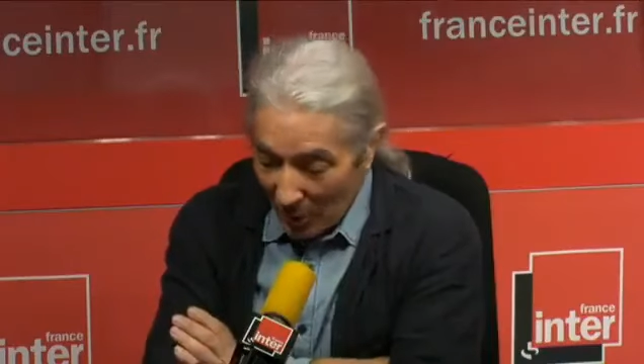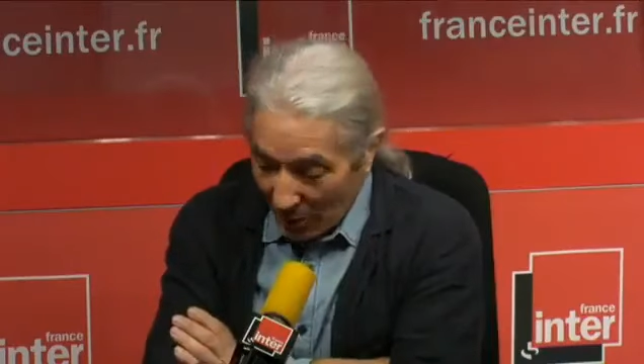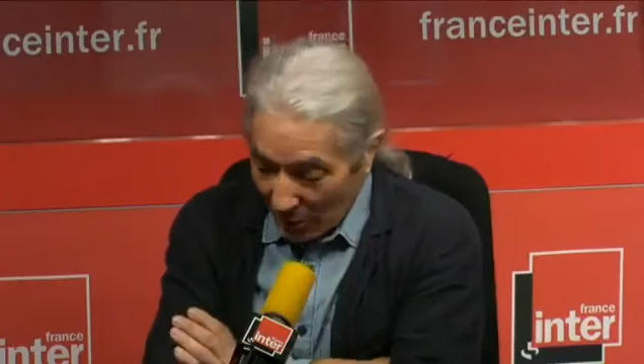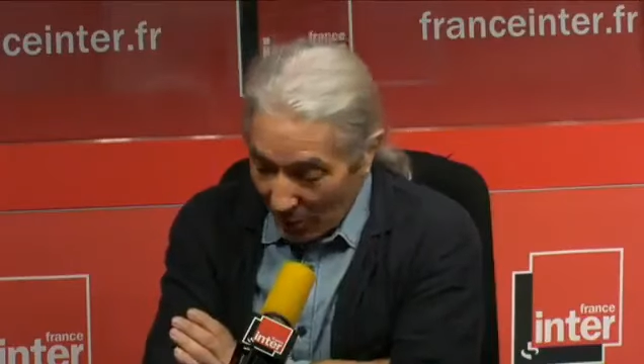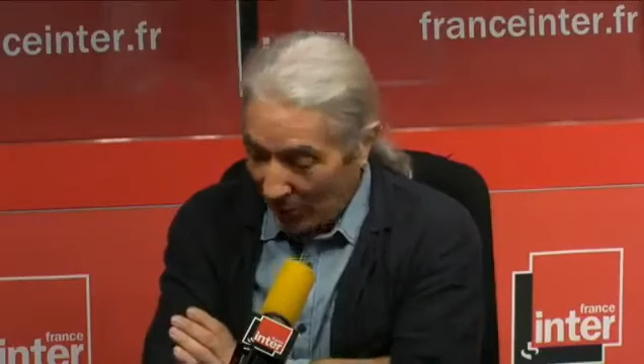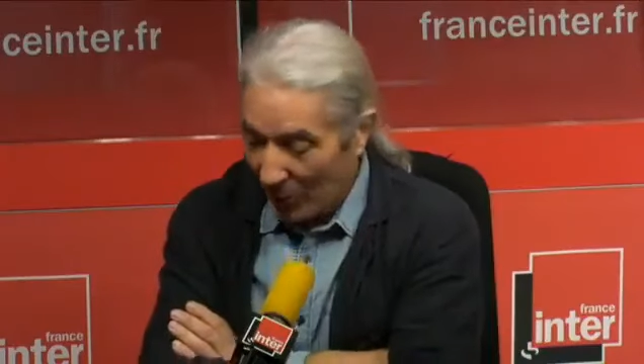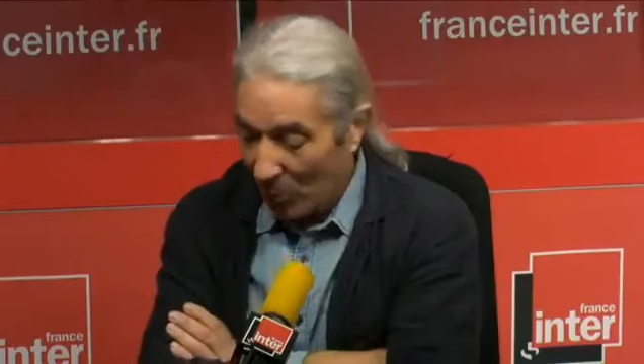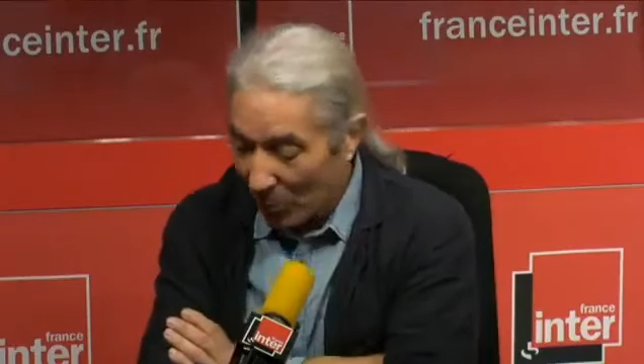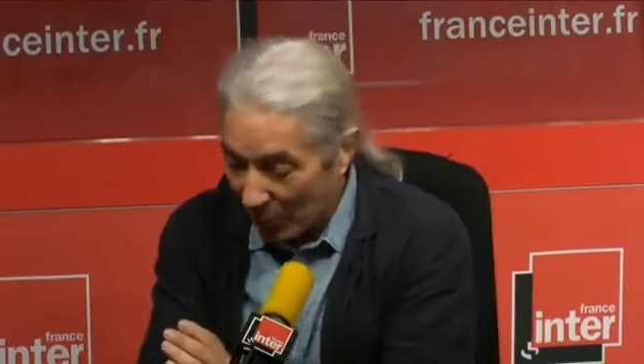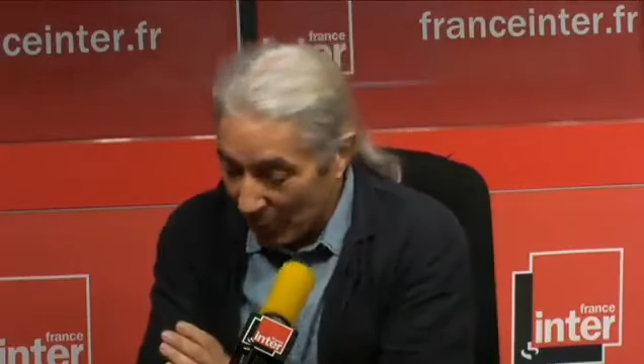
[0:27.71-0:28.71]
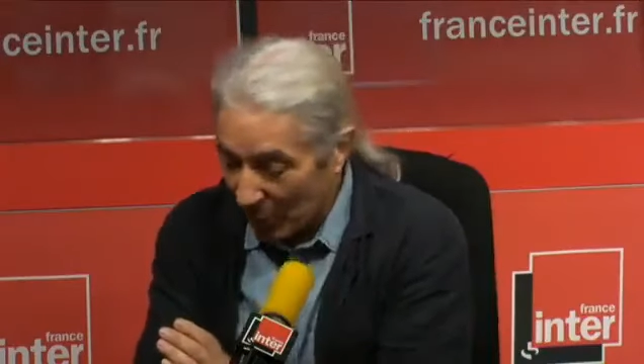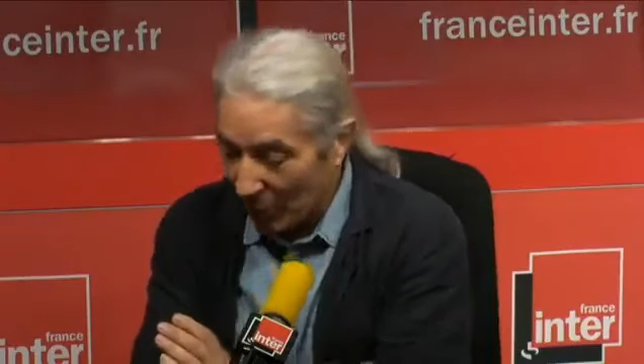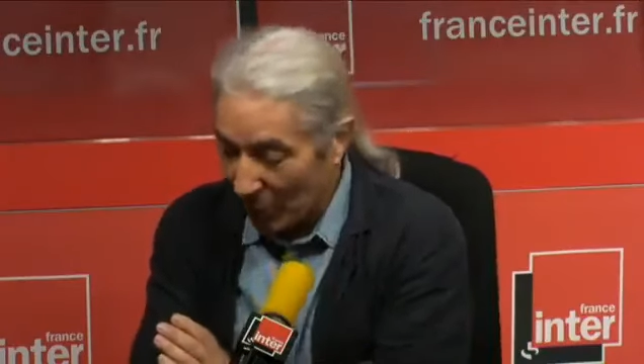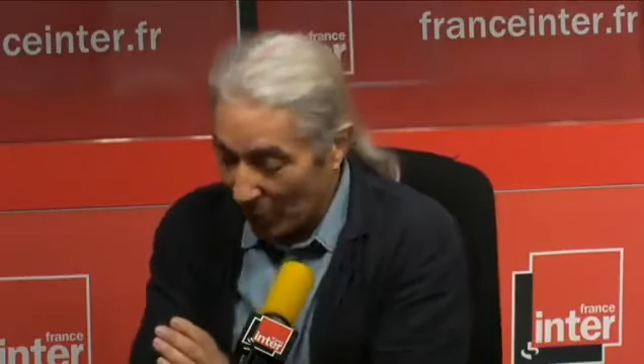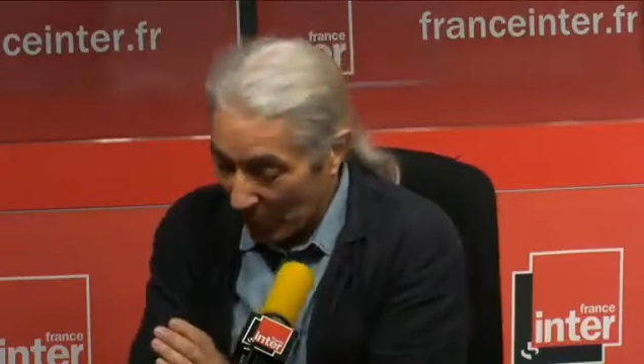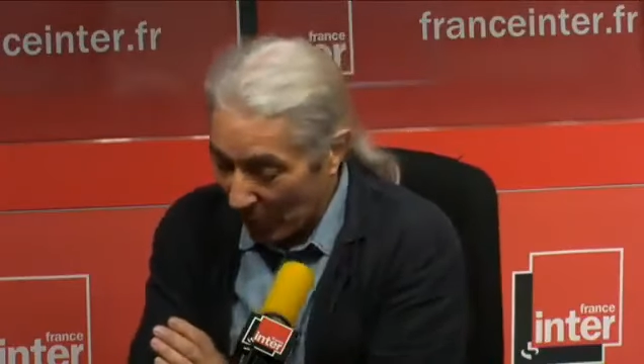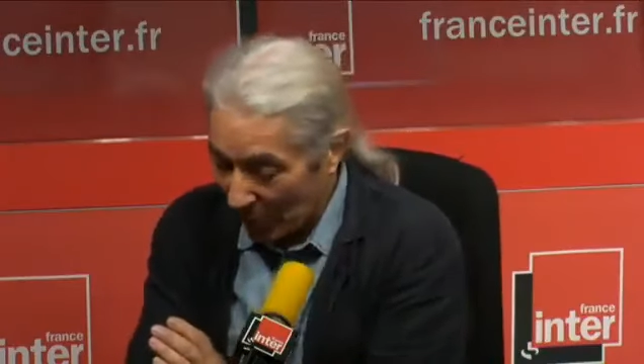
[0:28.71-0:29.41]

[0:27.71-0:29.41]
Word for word: euh, ce qui configure